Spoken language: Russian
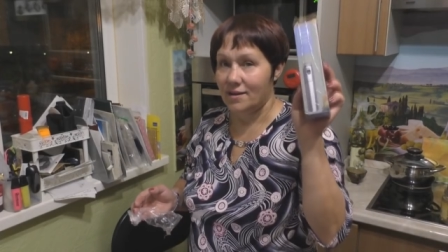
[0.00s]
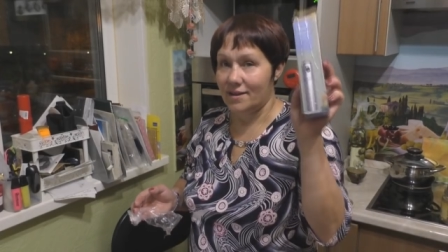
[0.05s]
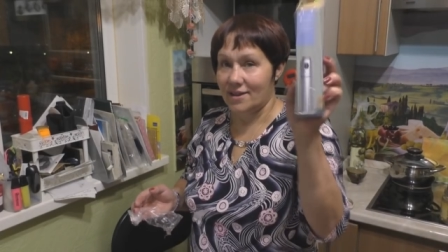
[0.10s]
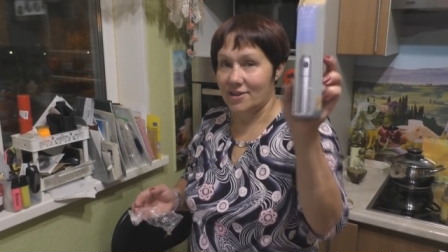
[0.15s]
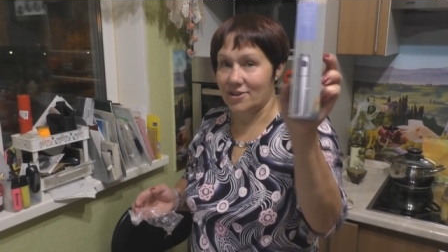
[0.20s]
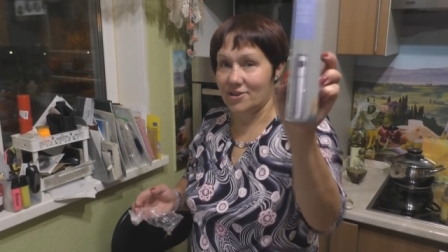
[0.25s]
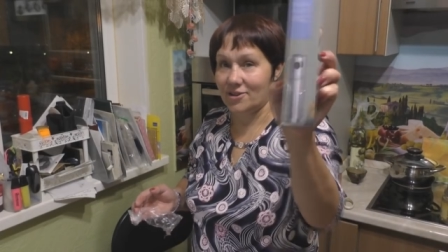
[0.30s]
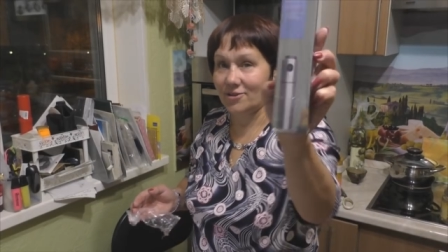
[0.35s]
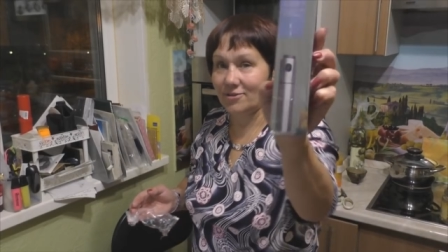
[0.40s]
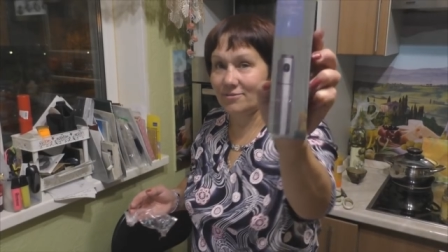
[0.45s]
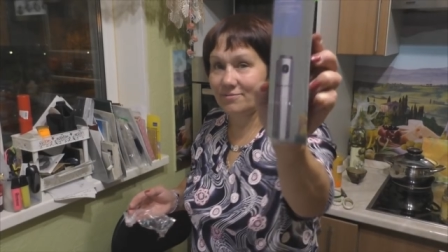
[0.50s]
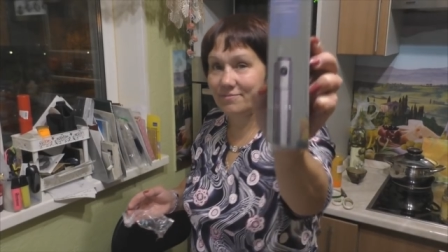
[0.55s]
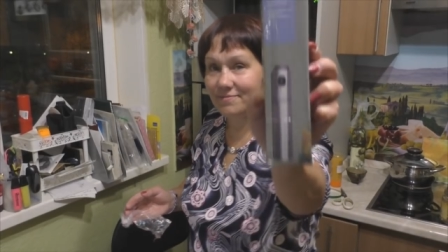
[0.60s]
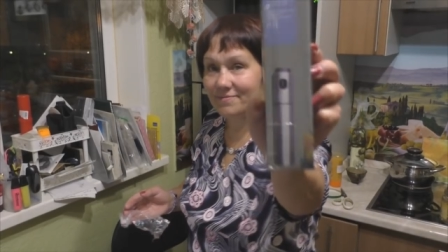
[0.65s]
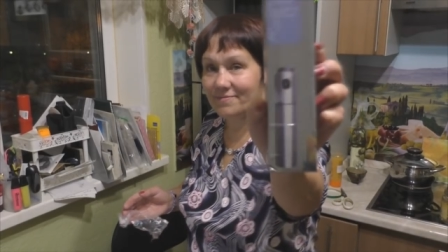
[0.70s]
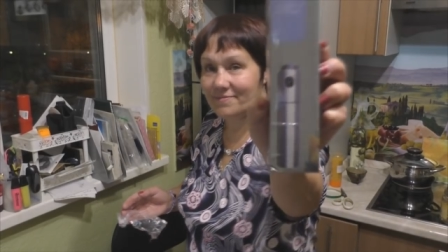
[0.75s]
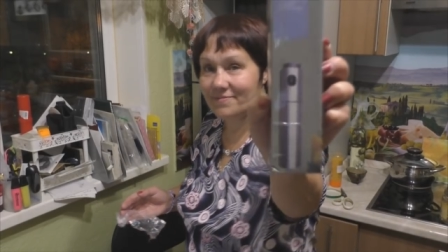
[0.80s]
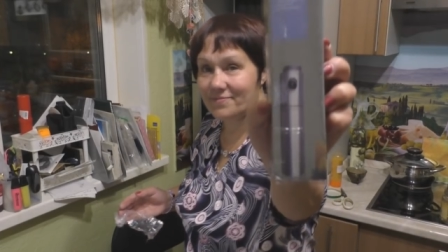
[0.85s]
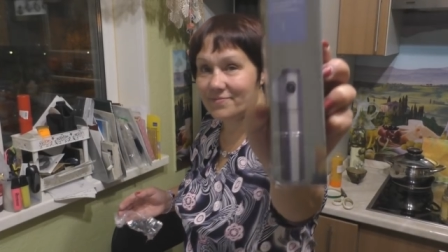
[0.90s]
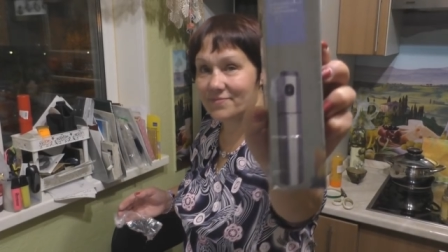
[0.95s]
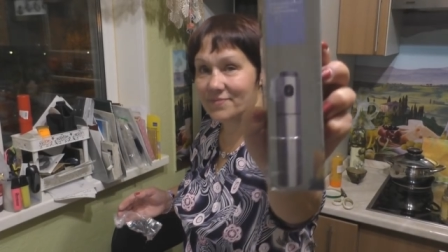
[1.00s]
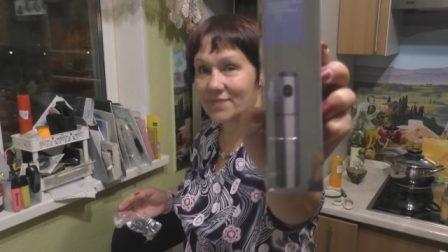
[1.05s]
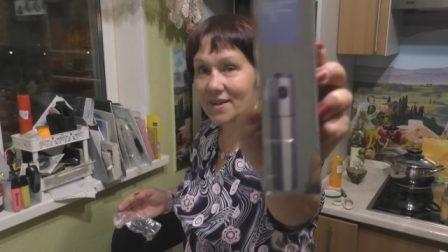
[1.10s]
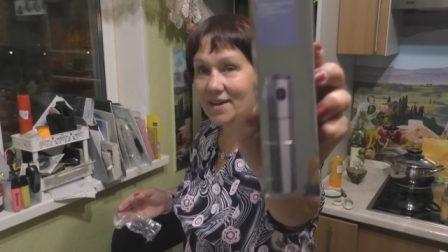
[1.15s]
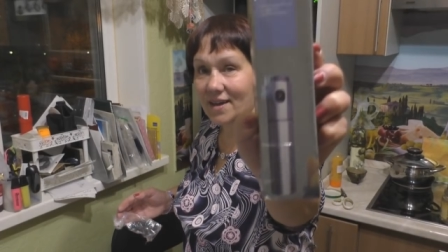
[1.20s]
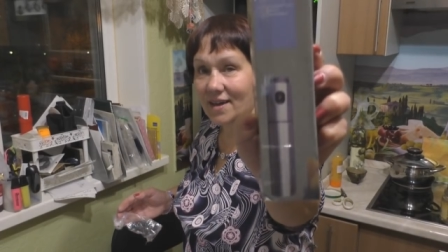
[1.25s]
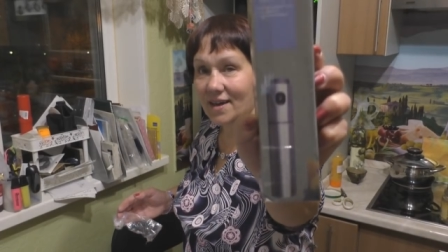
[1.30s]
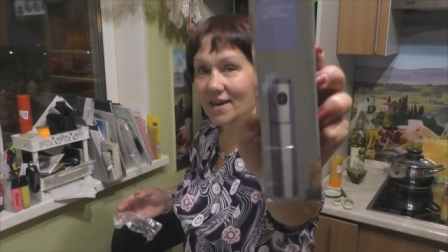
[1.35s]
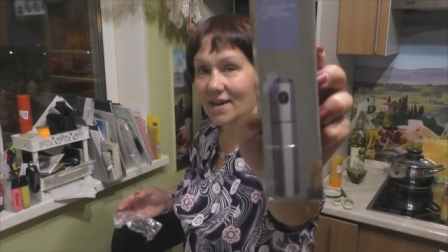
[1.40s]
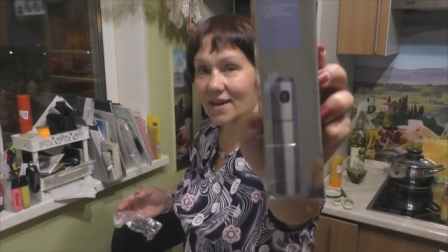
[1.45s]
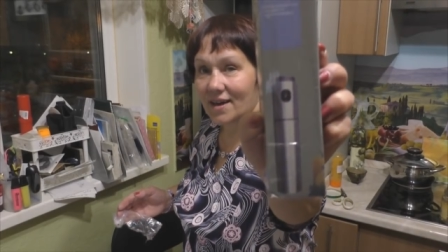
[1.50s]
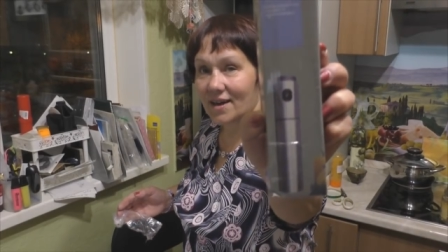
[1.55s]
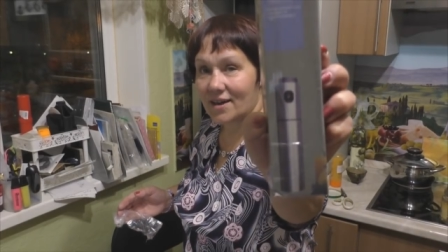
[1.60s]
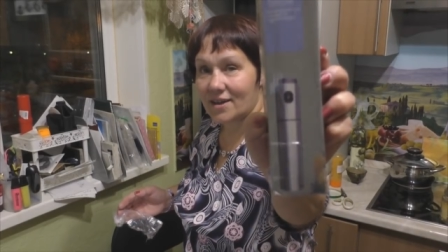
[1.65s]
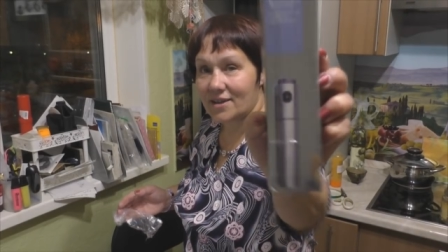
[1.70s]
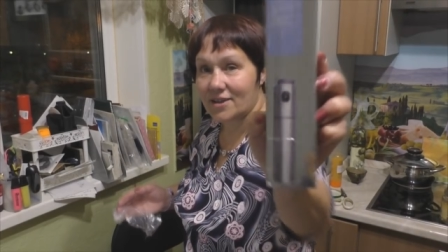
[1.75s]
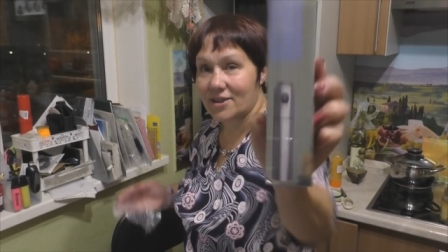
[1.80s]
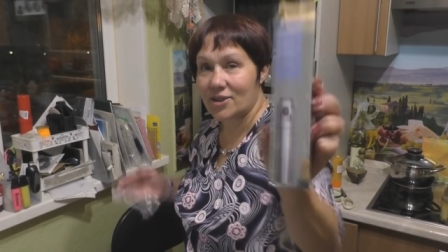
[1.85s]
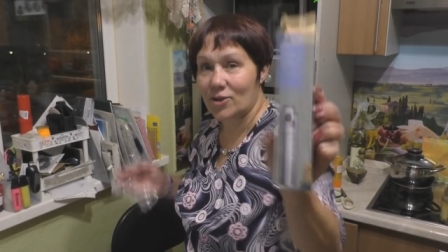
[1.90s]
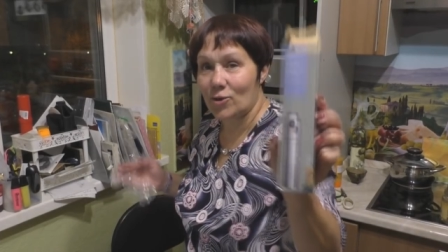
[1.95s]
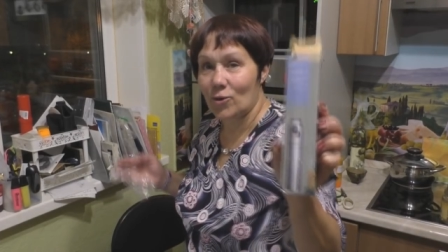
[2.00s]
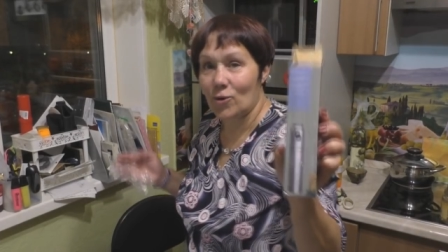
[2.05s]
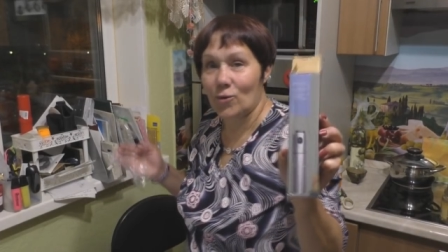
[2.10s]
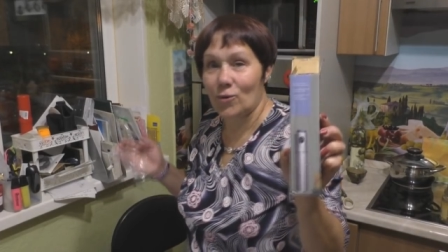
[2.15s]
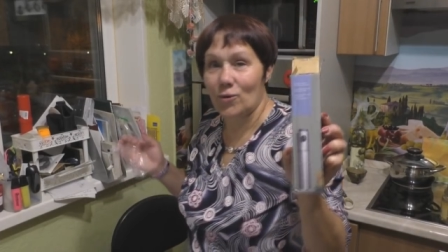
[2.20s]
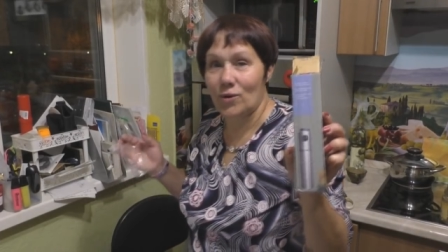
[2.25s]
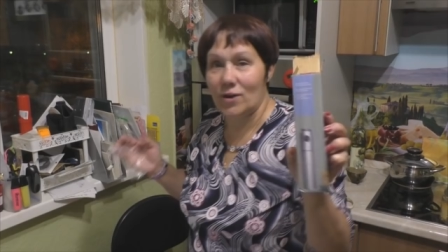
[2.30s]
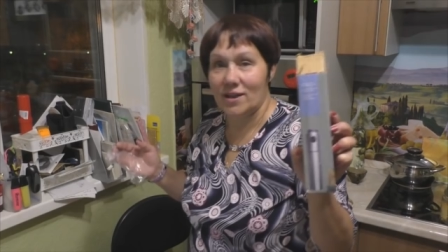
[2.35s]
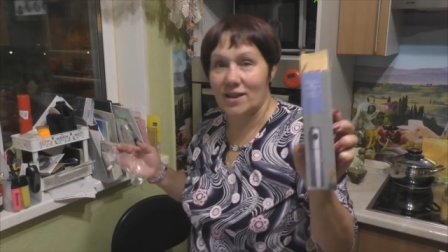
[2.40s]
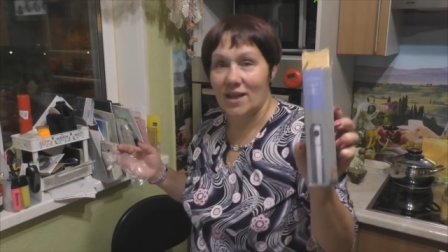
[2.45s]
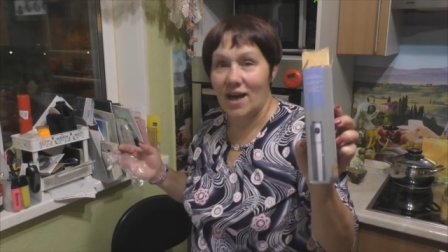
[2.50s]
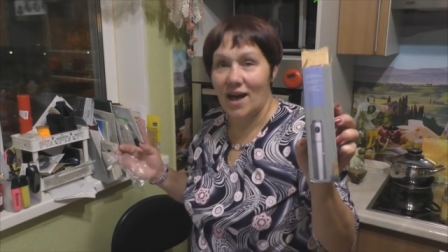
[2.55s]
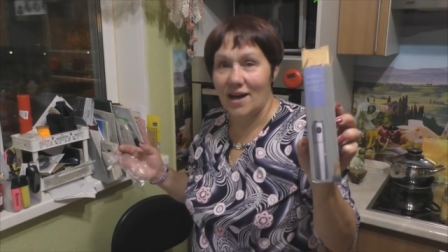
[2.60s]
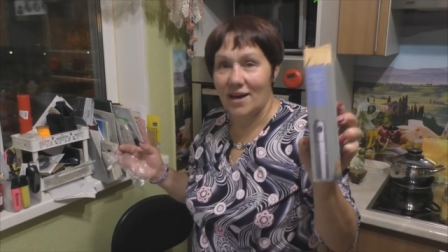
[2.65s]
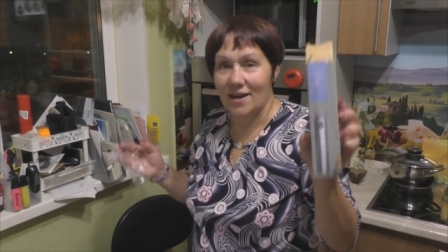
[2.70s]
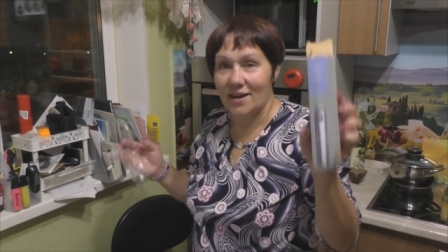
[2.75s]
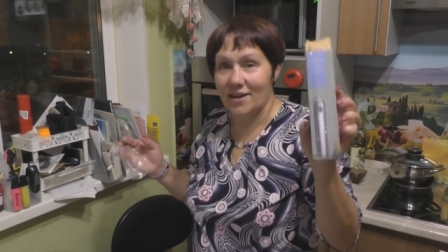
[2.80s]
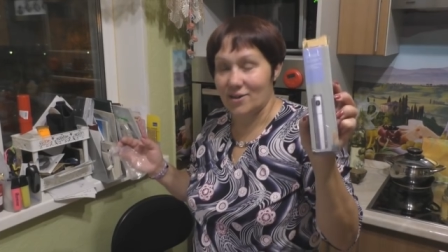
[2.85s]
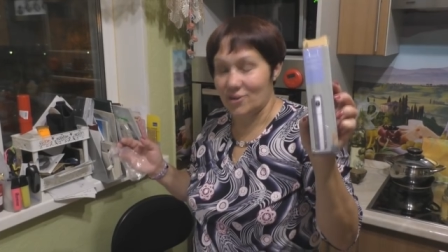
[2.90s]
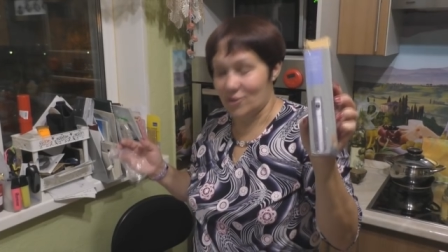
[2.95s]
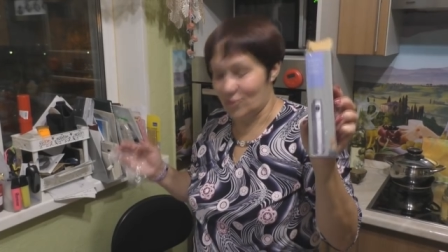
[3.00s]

Так что кто кулинары,